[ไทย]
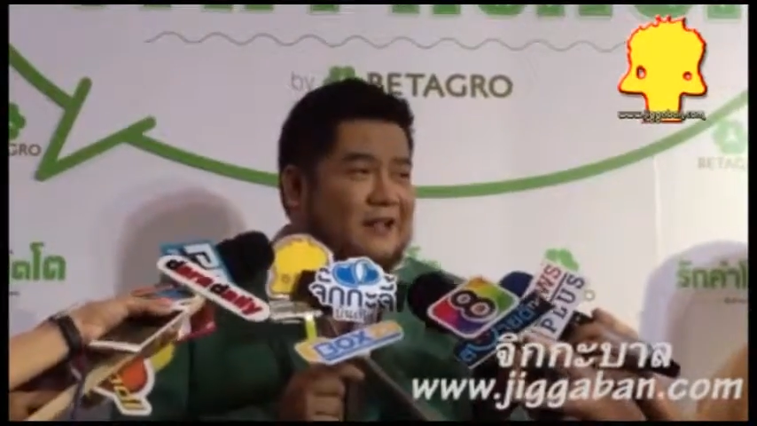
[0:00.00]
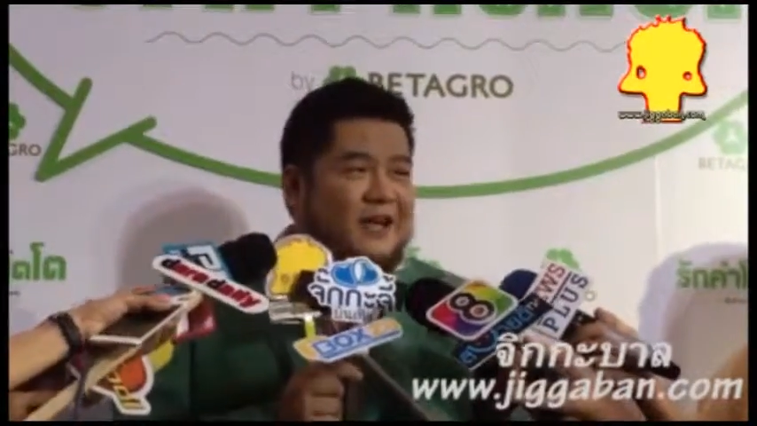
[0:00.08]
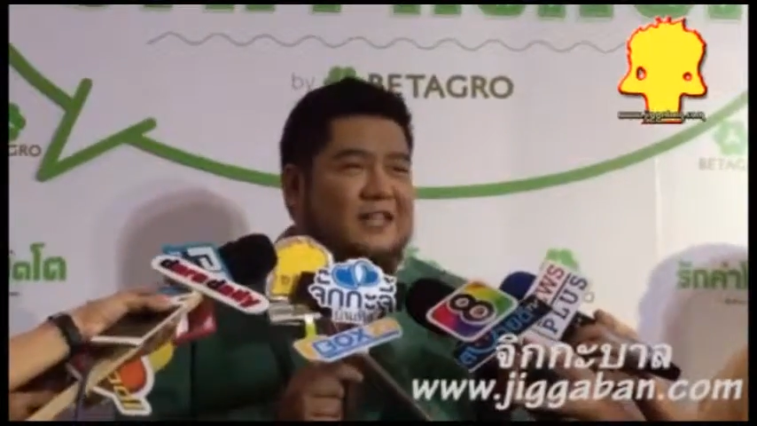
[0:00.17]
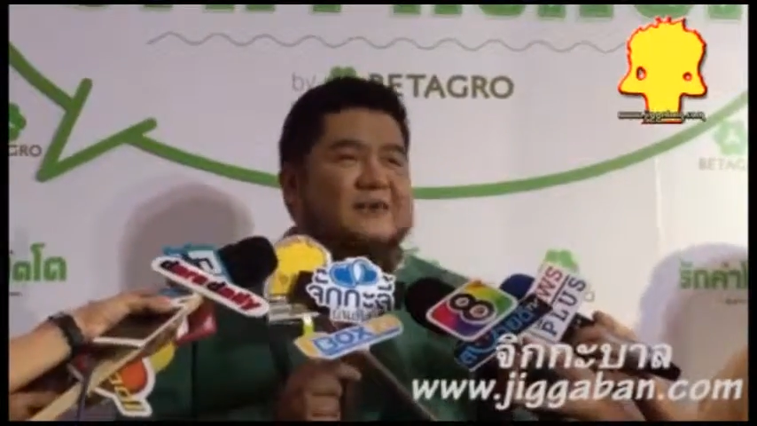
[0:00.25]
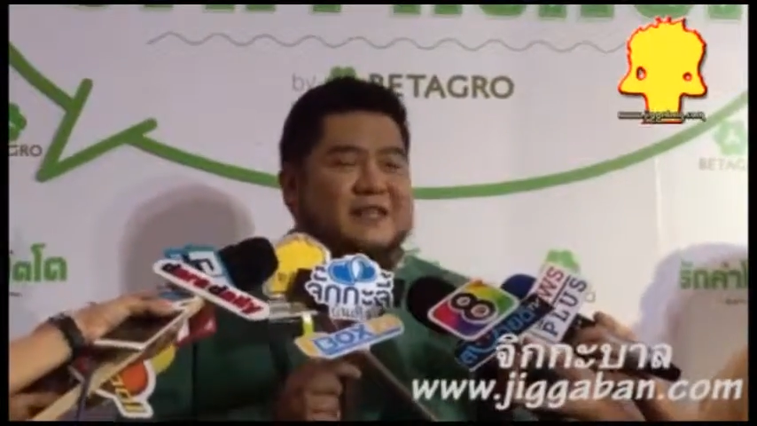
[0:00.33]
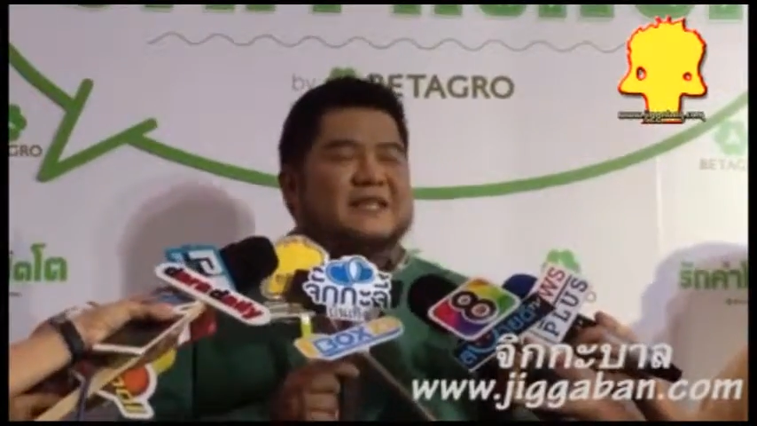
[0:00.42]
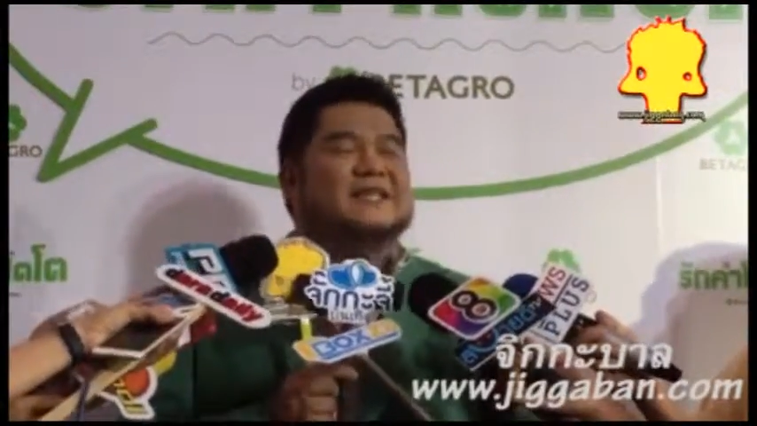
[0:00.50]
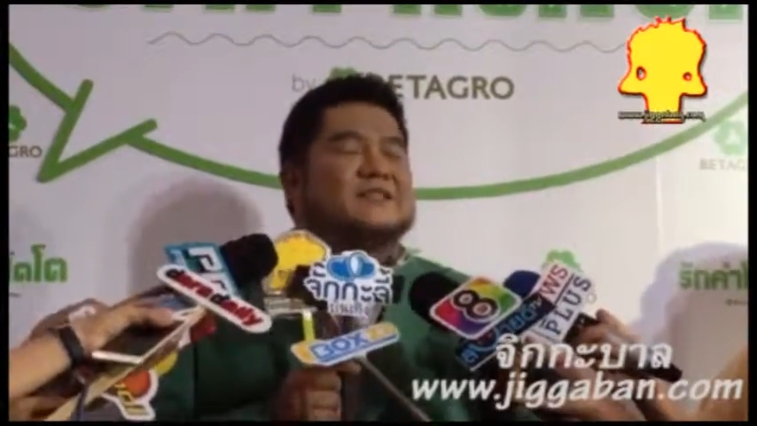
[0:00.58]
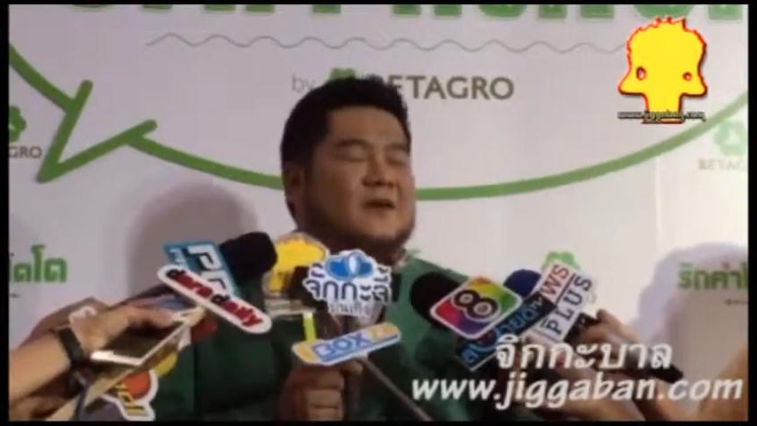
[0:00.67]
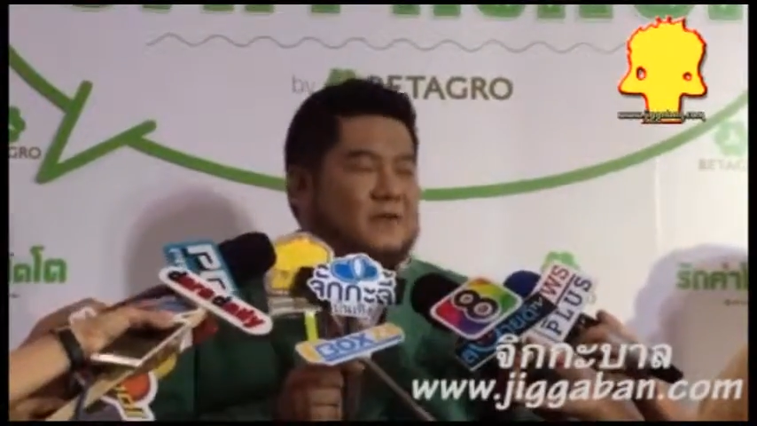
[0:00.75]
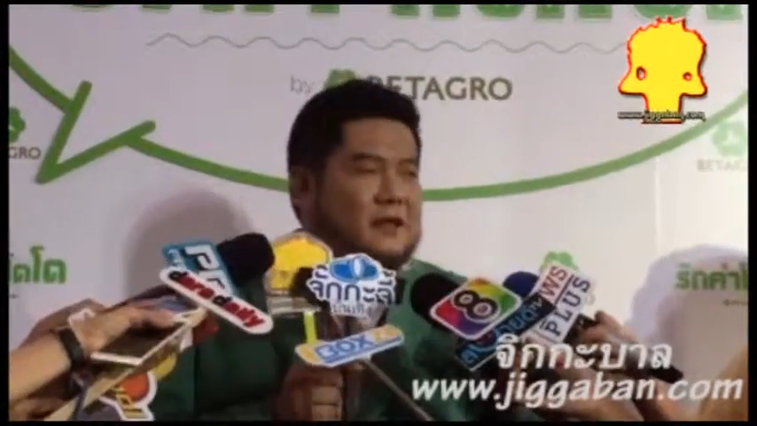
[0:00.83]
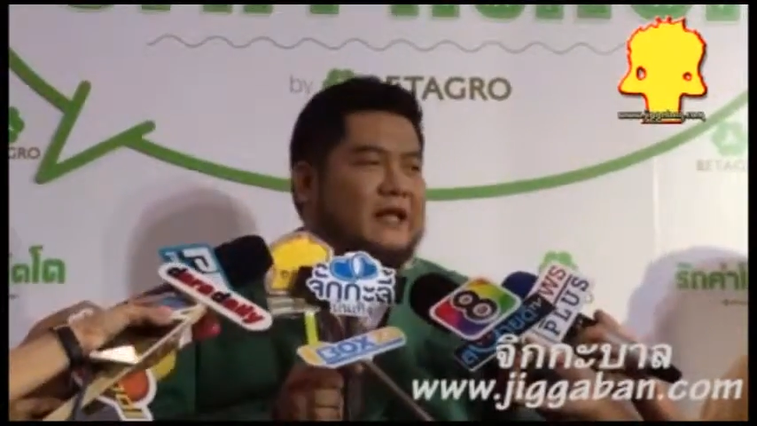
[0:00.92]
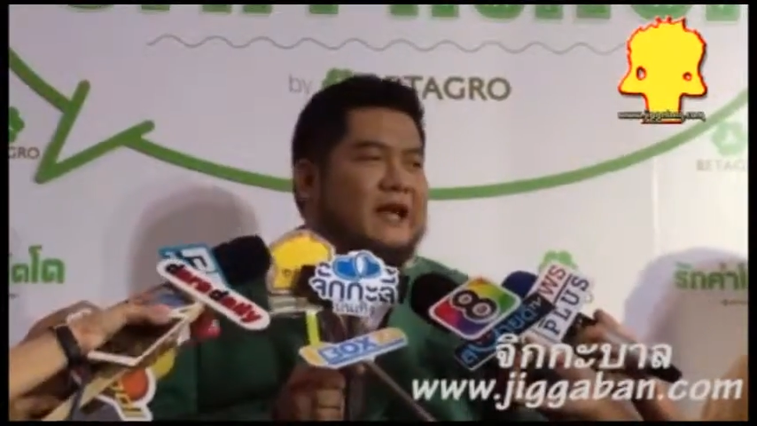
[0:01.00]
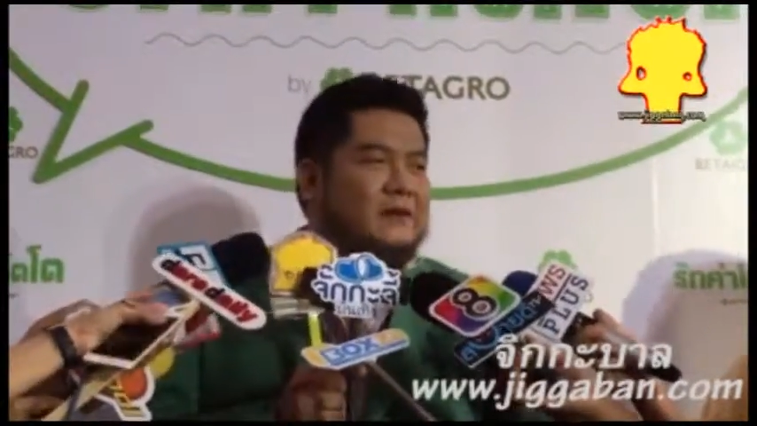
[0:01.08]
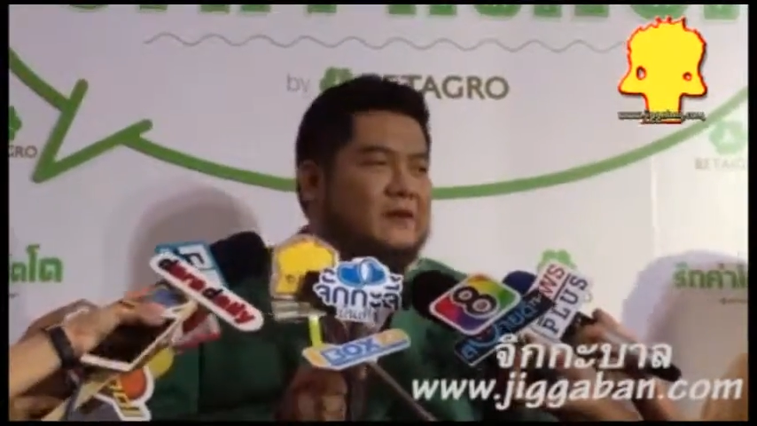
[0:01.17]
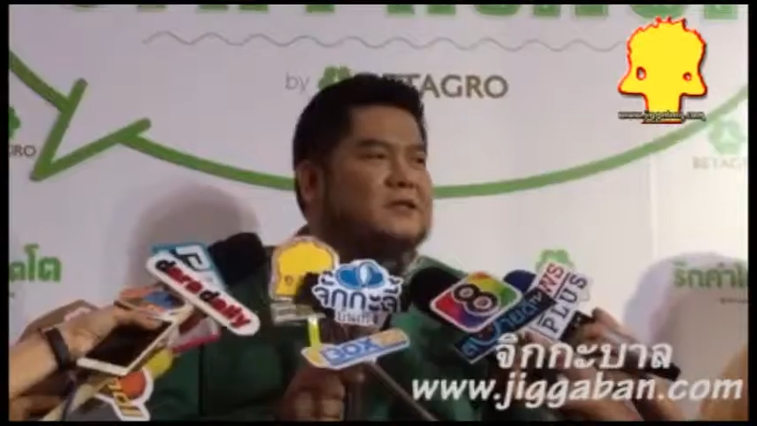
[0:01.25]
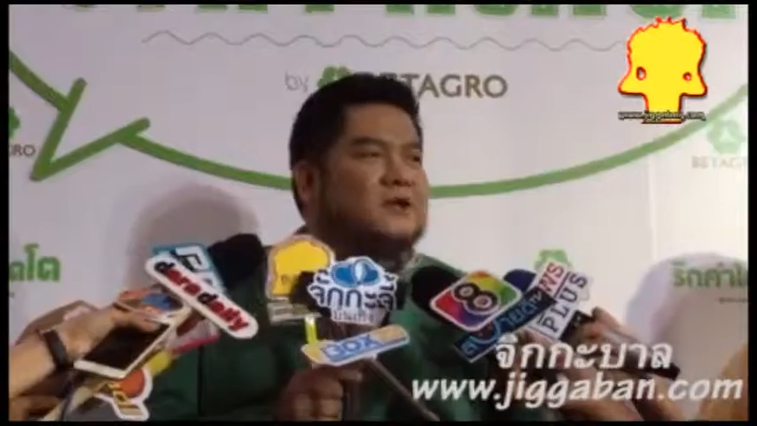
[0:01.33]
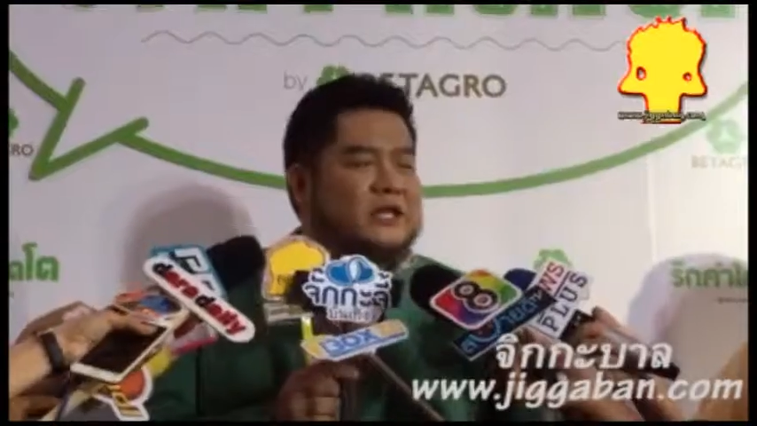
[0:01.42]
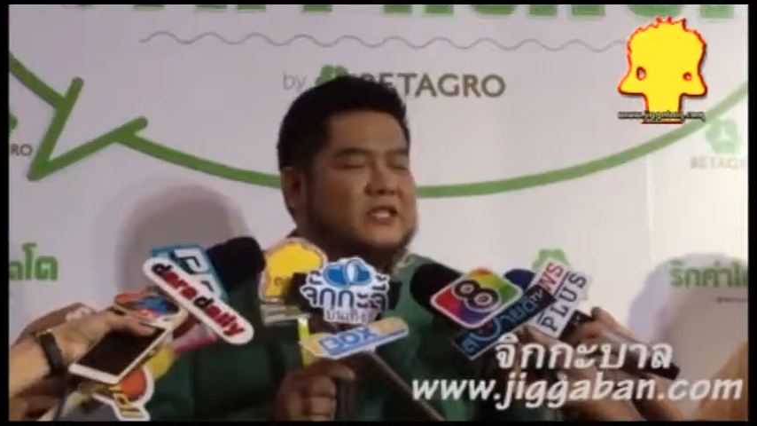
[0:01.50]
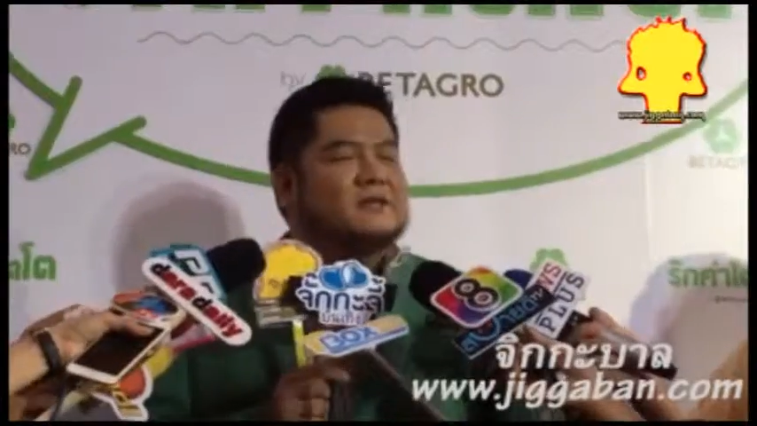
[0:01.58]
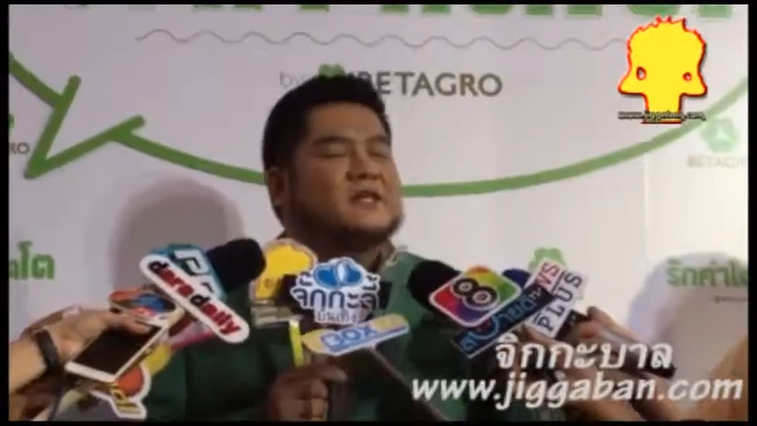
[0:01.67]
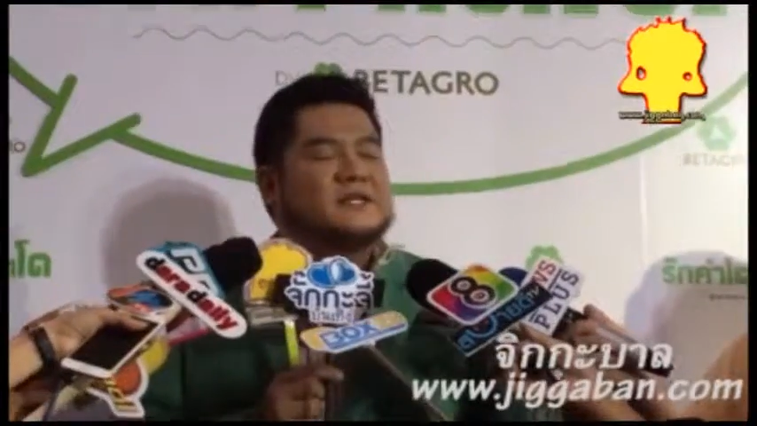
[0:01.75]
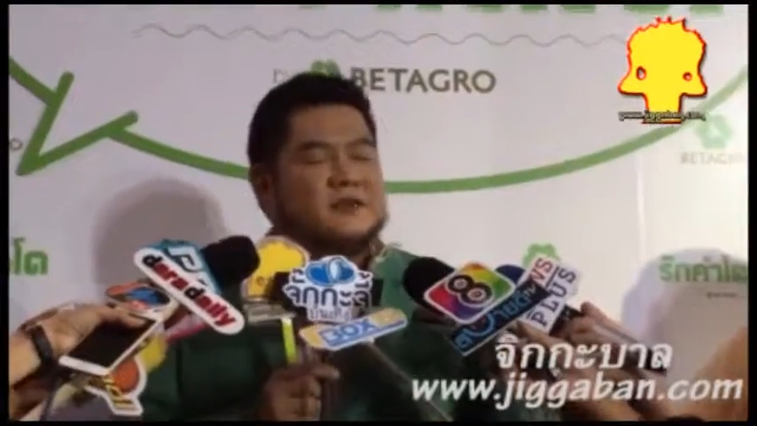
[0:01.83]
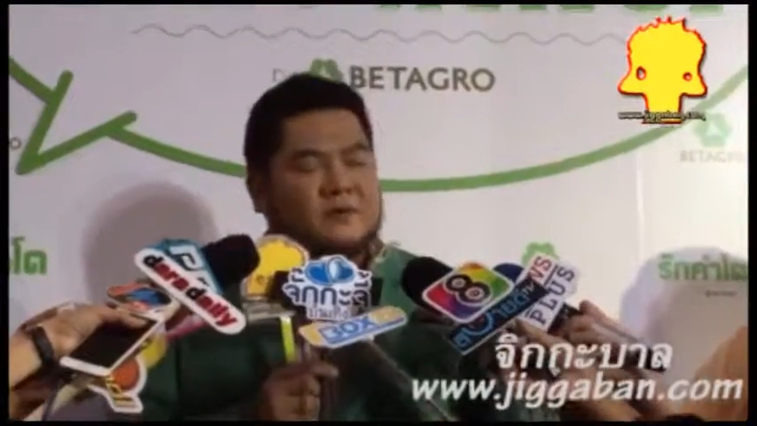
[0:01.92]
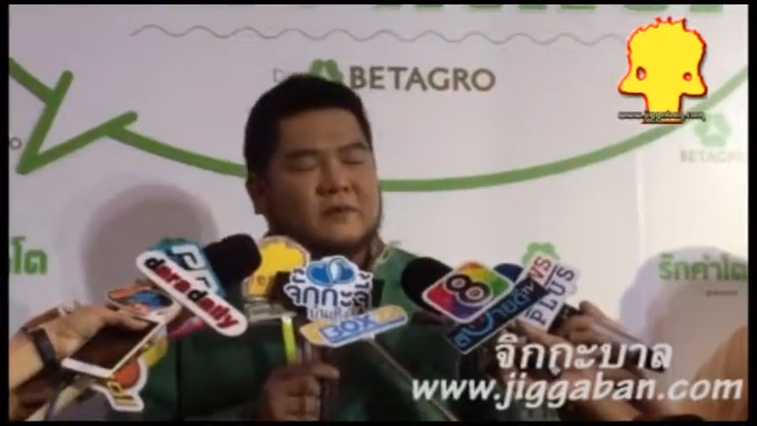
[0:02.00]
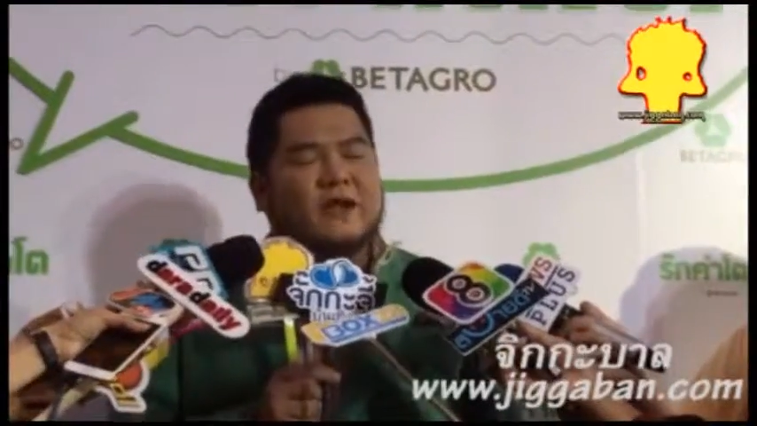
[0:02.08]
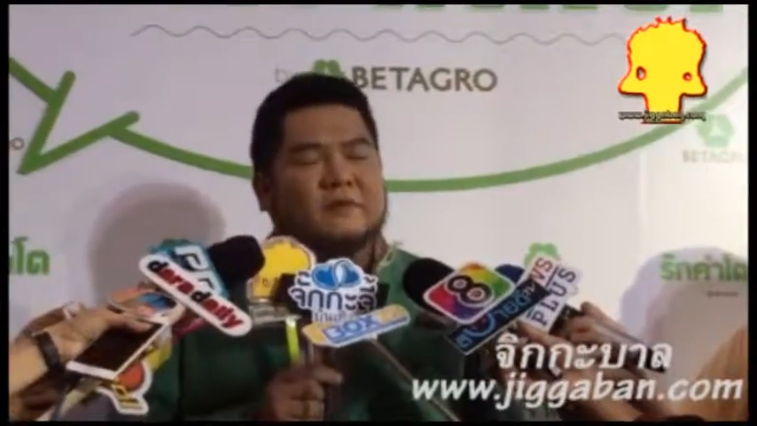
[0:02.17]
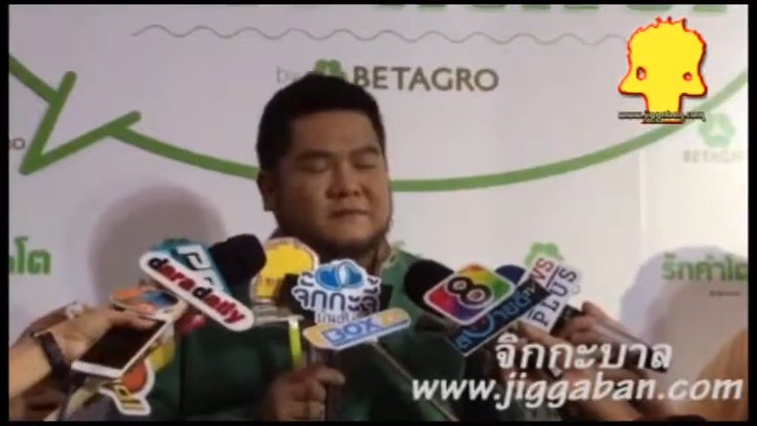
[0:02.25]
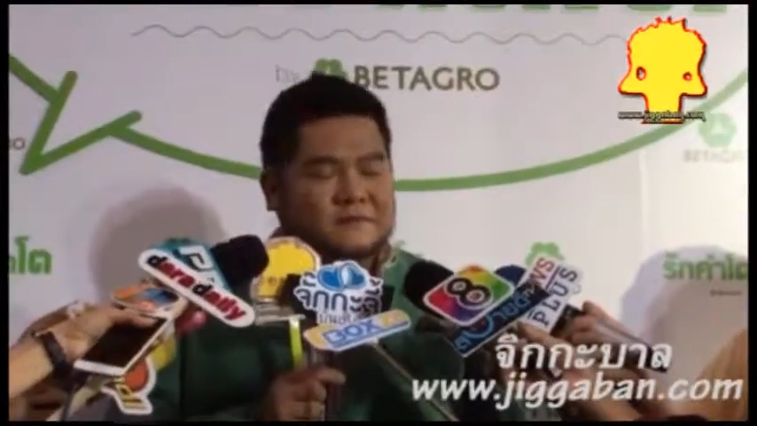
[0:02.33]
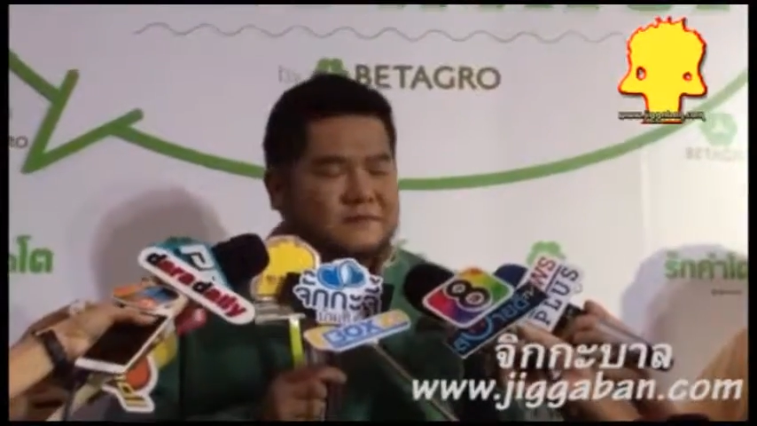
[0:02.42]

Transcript: ก็จะเป็นสีส้มเหมือนกันก็ตัวเองชอบสีส้มครับ